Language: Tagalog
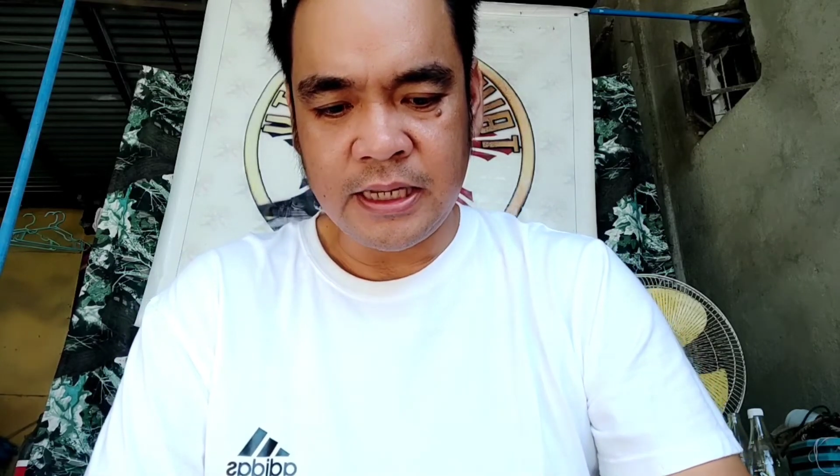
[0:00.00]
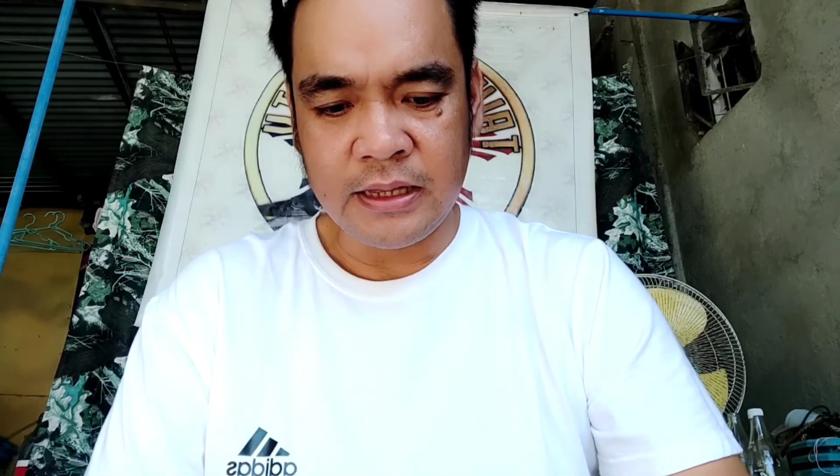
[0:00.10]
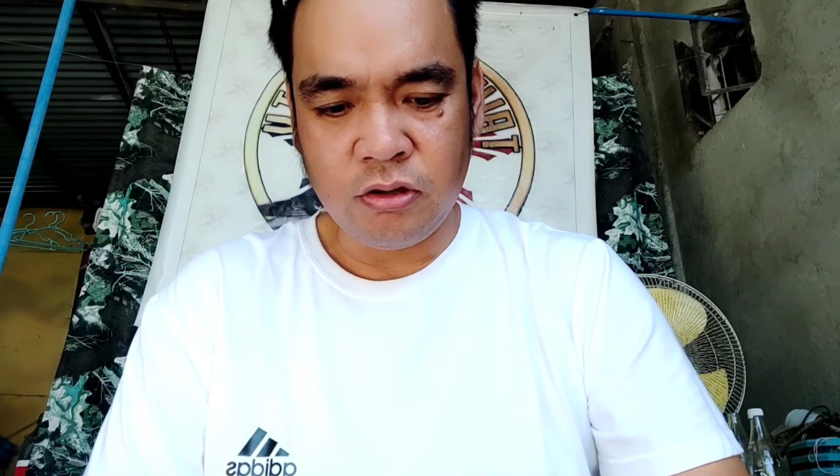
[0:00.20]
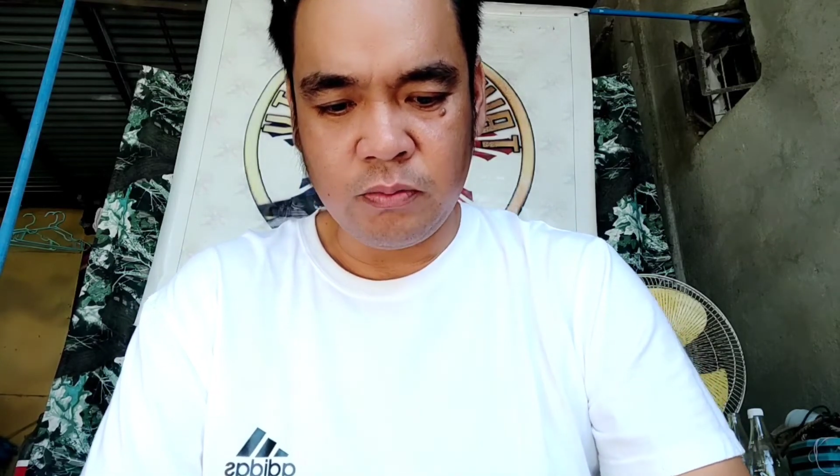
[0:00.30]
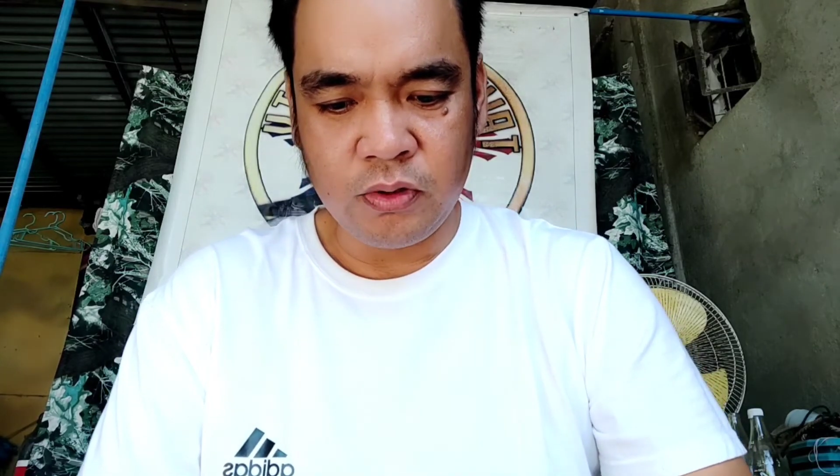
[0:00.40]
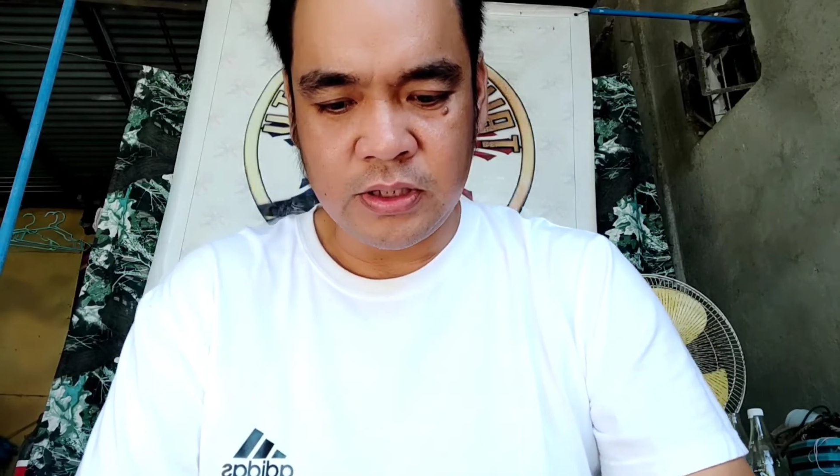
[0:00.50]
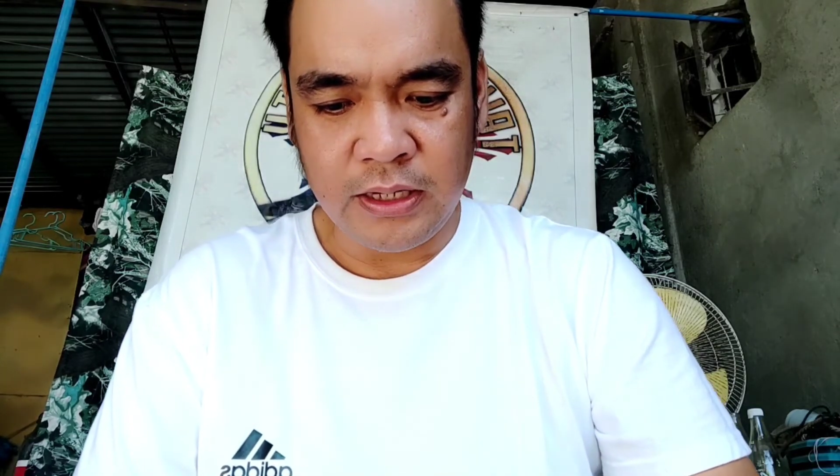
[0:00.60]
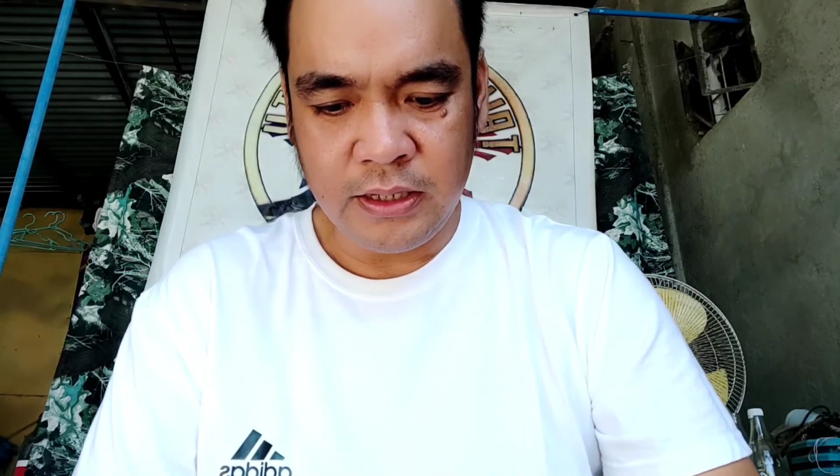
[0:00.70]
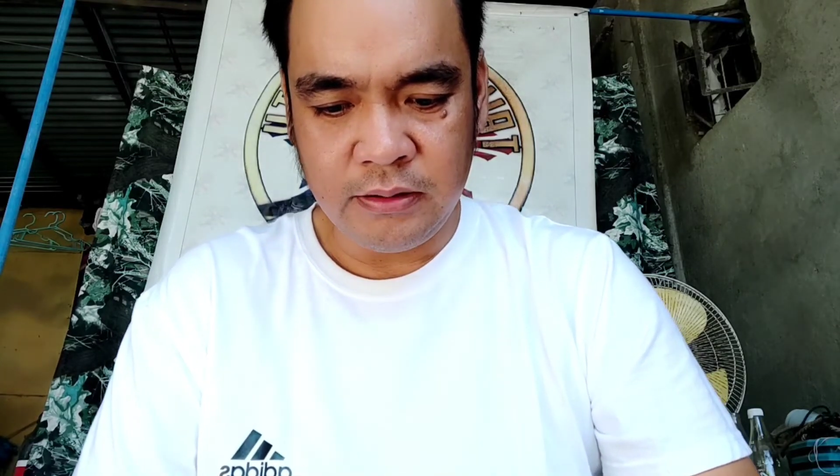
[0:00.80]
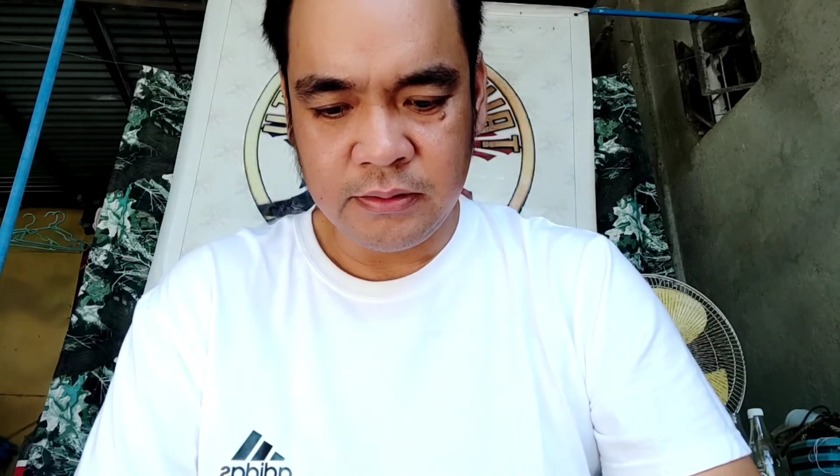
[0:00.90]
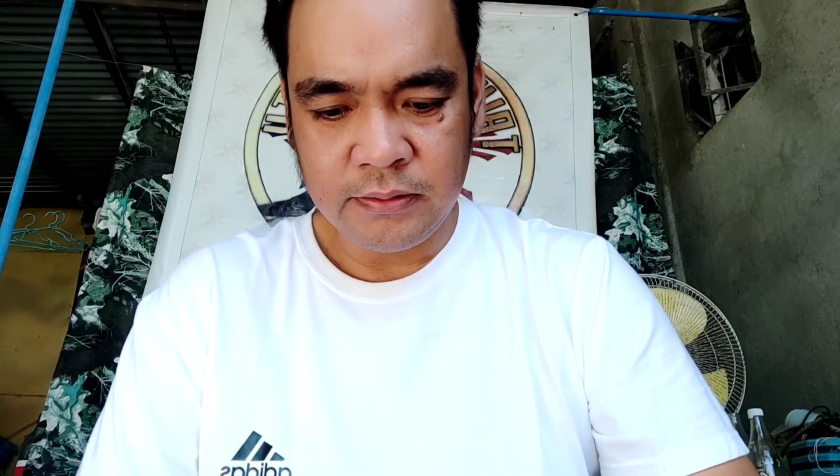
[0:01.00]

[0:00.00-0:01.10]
shoutout po sa inyo.